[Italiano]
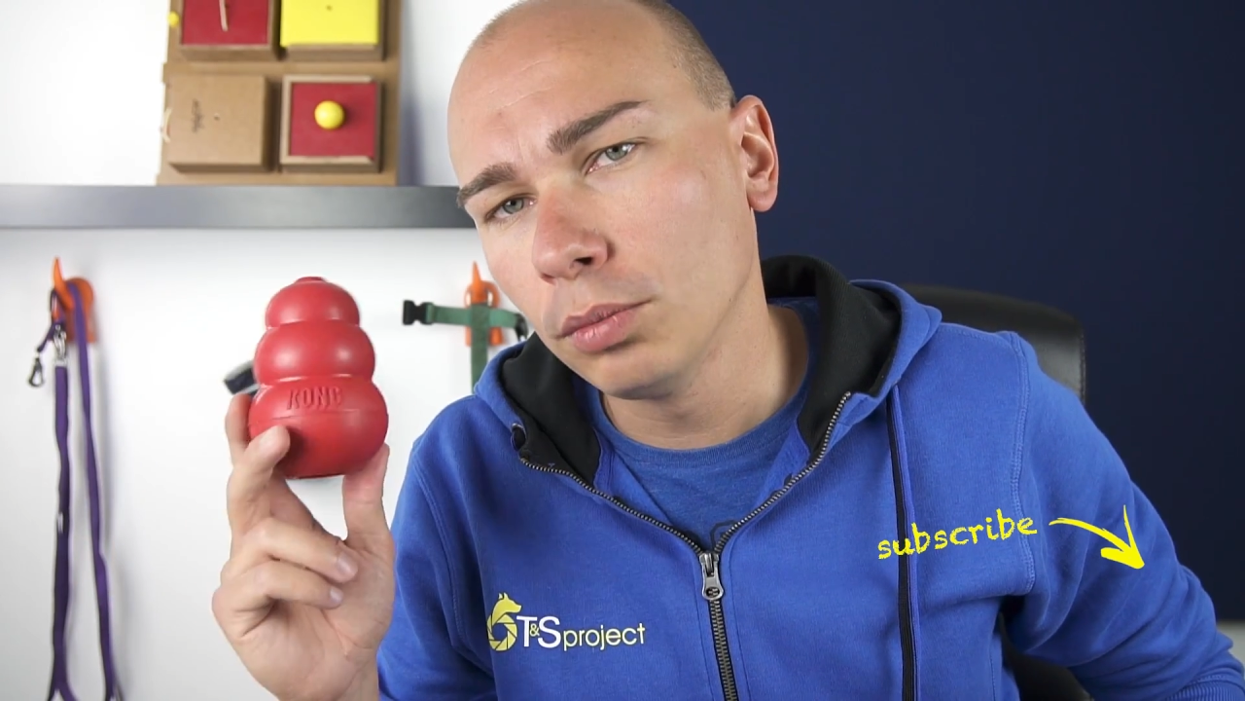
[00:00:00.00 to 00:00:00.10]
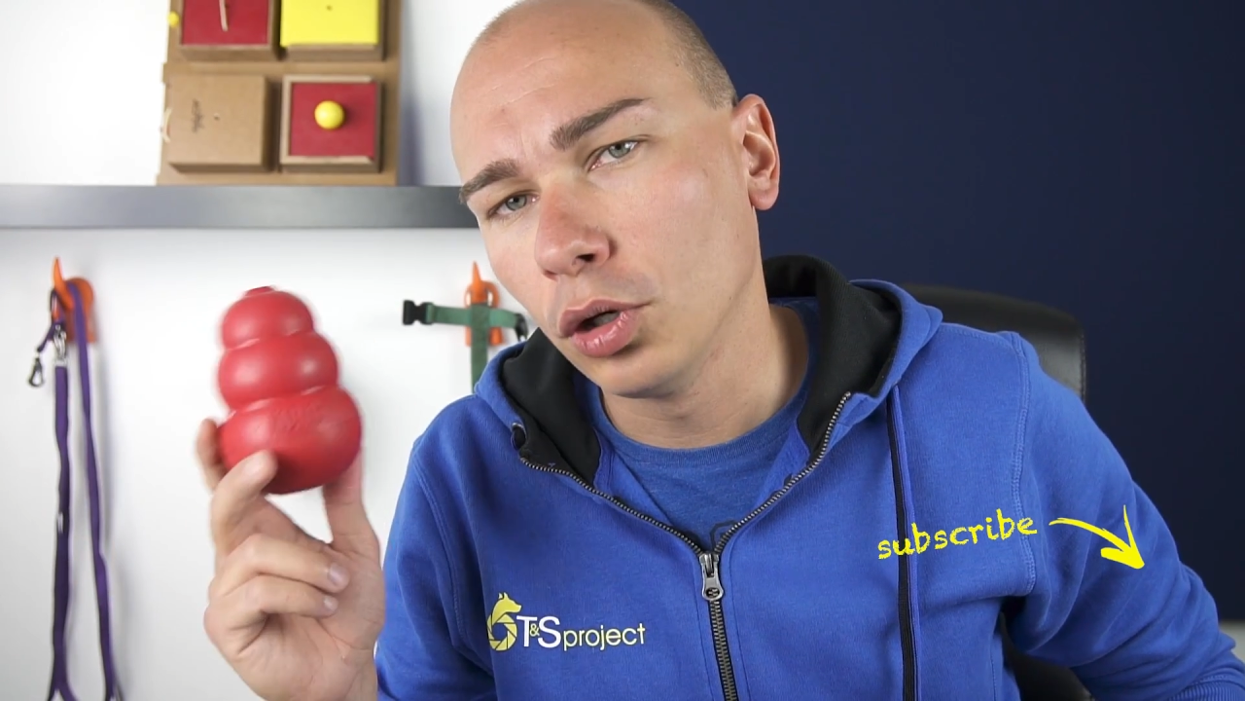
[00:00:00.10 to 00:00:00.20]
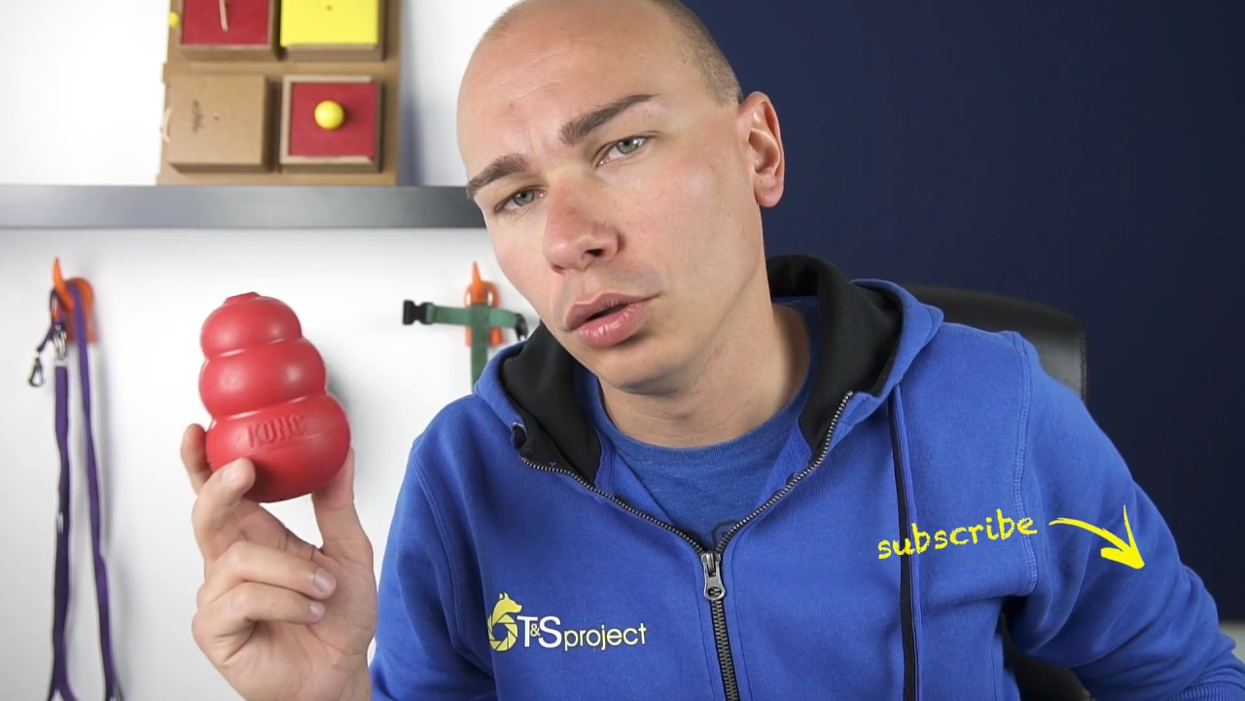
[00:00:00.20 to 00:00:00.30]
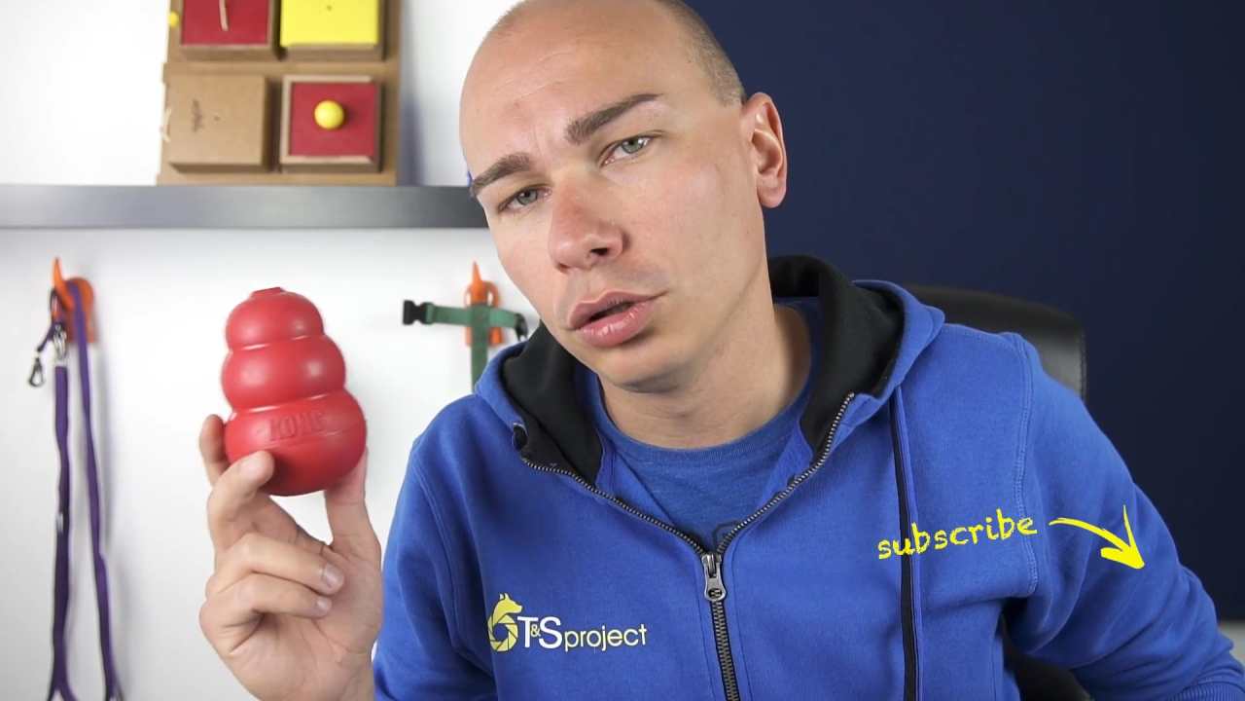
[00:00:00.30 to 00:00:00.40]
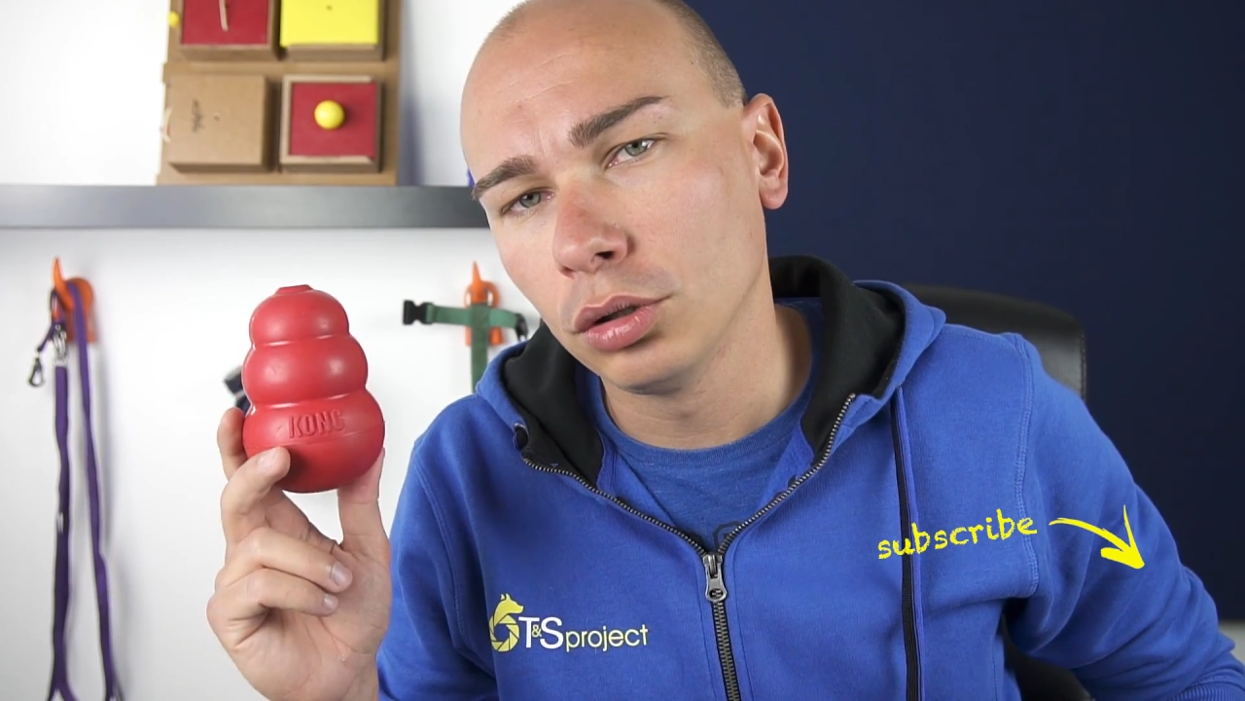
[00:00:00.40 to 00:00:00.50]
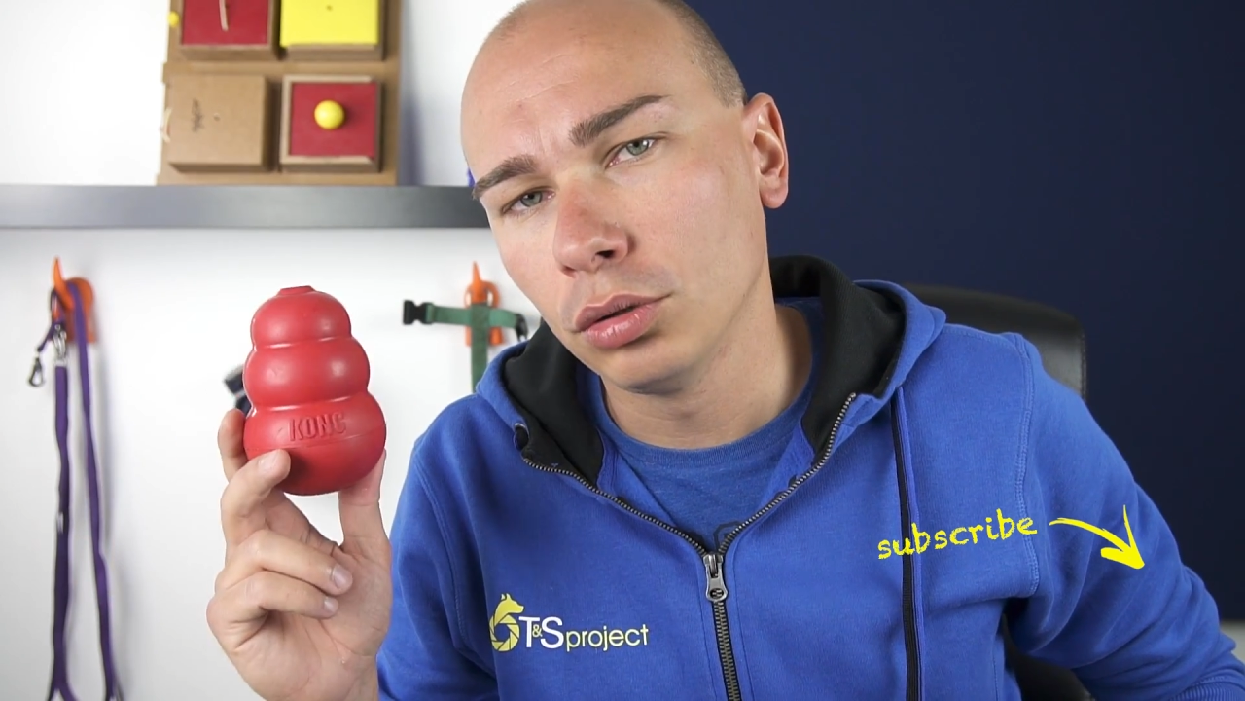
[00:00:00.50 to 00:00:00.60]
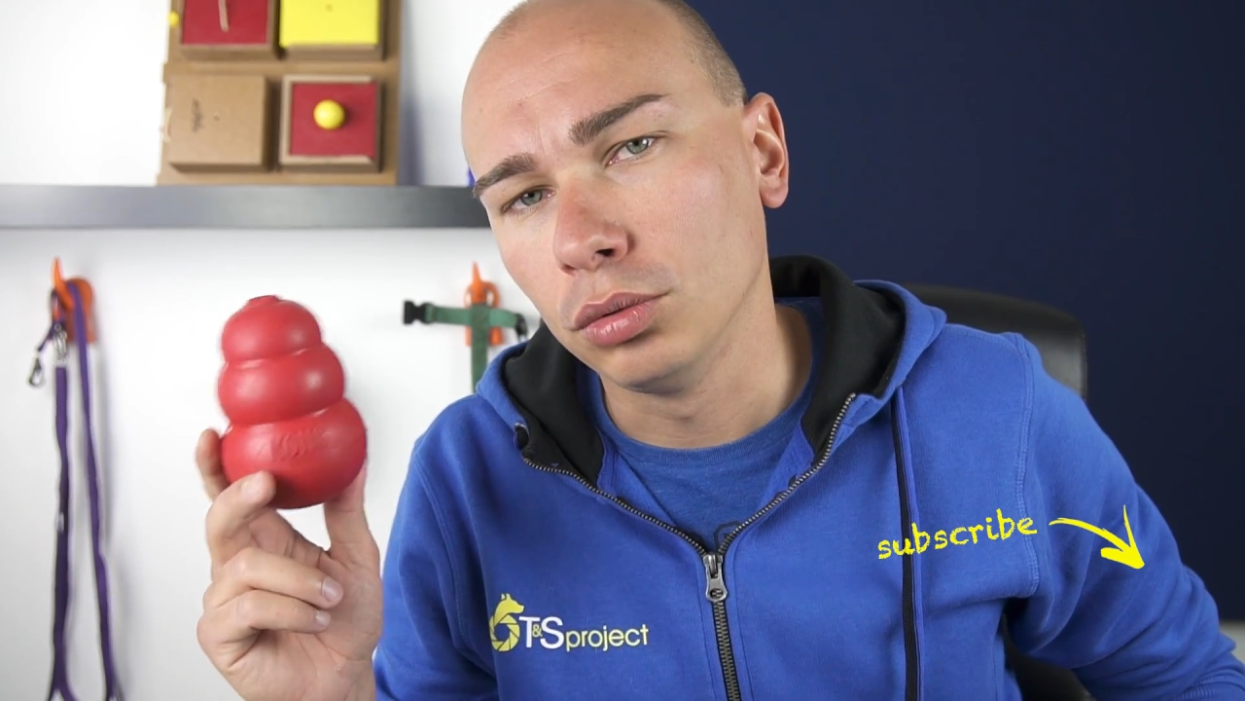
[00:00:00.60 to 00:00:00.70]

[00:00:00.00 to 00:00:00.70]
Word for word: molto